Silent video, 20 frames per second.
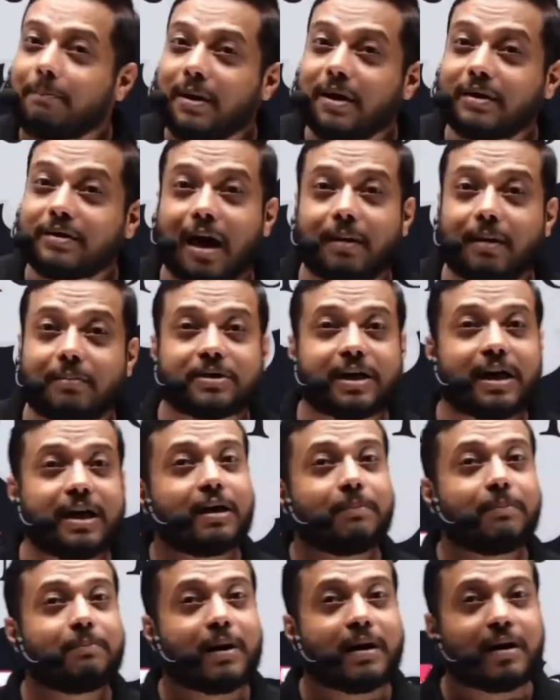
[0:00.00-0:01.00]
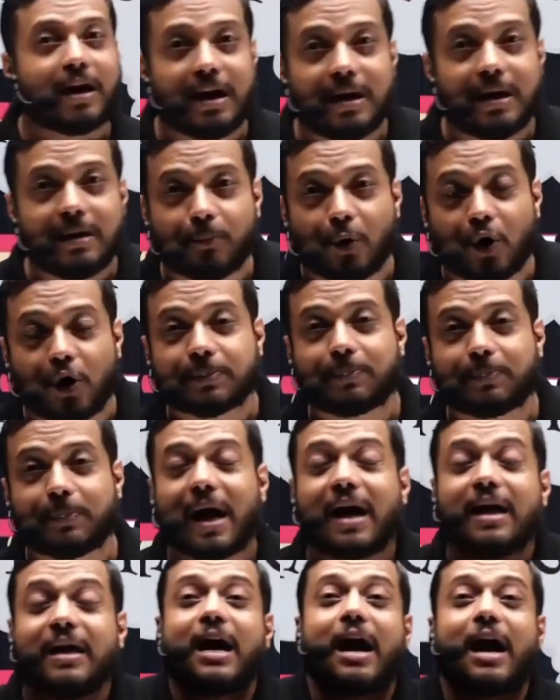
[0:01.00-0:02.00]
एग्जाम सेंटर पर नहीं पहुंच
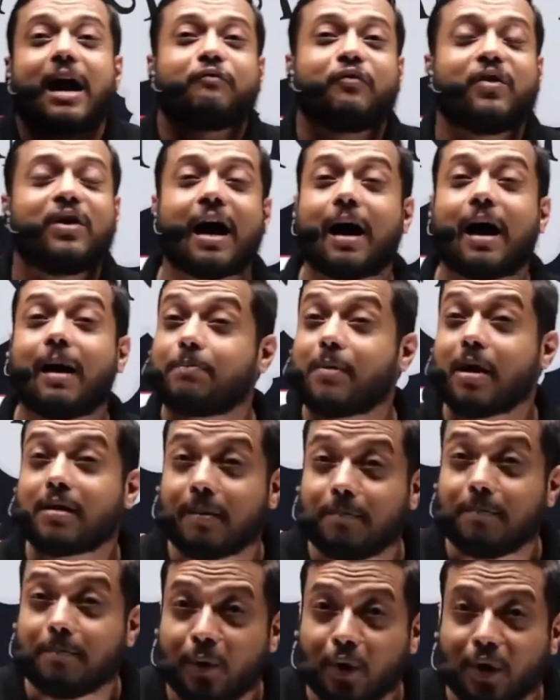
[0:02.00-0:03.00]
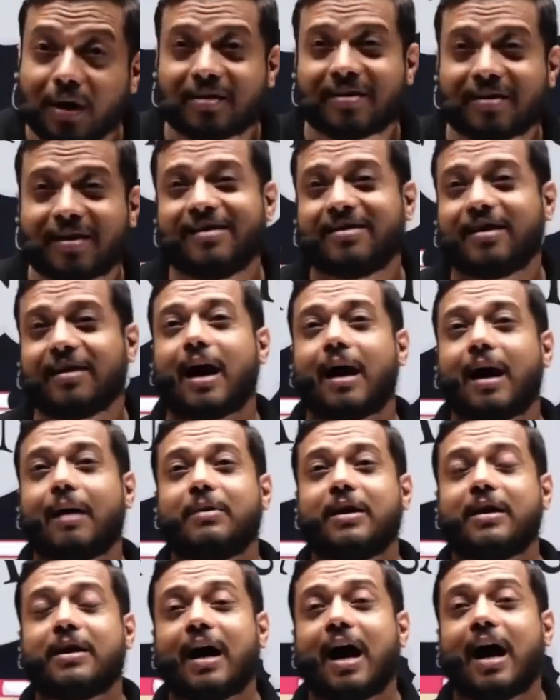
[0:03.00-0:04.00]
पाए या फिर आपका कंप्यूटर सही से काम
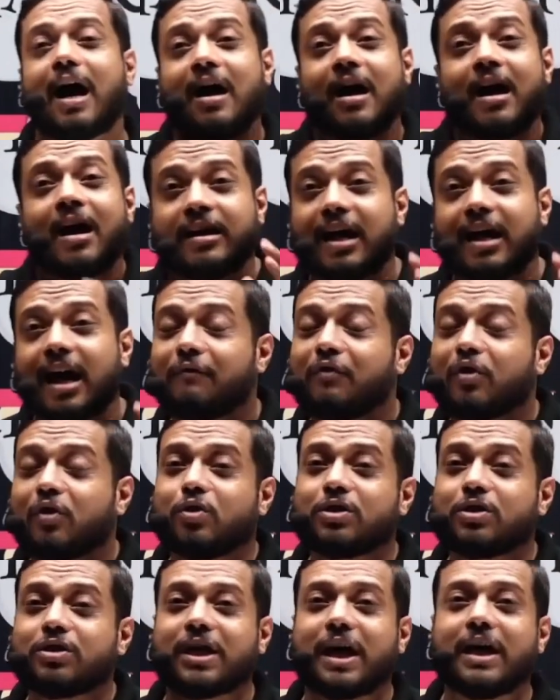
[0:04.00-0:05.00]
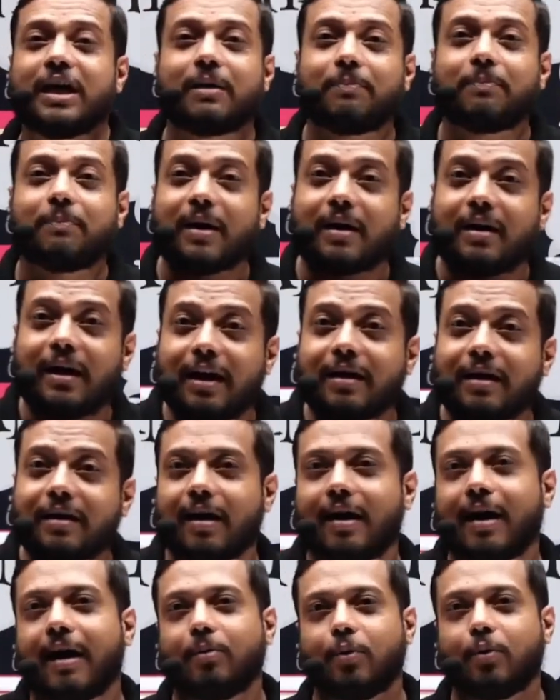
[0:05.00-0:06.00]
नहीं करा या फिर उस सेंटर पर नेट
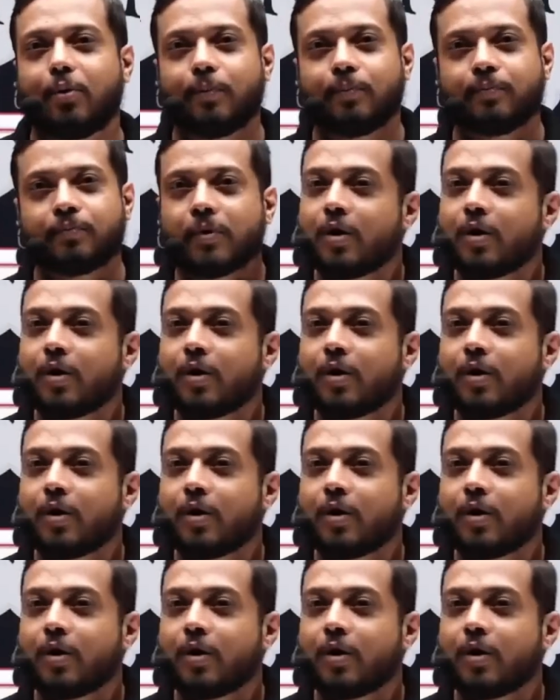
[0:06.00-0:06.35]
खराब हो